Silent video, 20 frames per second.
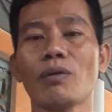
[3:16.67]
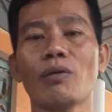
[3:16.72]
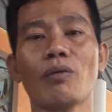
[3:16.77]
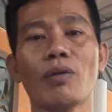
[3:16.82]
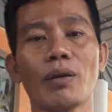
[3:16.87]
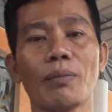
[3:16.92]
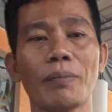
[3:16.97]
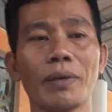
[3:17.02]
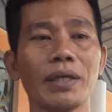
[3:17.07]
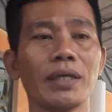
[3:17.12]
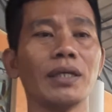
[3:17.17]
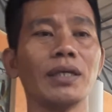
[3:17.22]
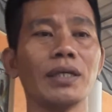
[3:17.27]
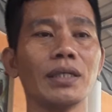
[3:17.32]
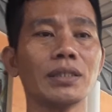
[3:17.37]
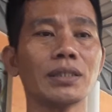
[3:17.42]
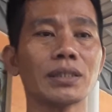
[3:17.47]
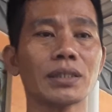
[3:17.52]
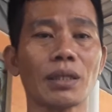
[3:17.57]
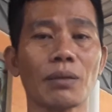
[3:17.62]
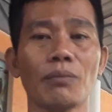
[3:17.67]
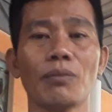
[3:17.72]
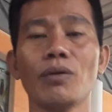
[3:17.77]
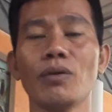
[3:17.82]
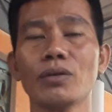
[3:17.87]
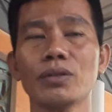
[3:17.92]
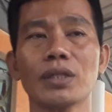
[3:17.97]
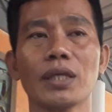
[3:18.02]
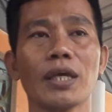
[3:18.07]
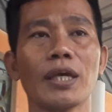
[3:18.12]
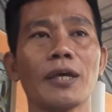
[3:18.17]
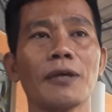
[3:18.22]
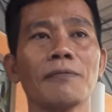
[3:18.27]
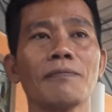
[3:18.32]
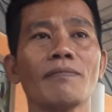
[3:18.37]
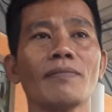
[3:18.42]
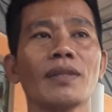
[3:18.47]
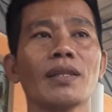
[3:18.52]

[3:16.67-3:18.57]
bawa mais, kamote,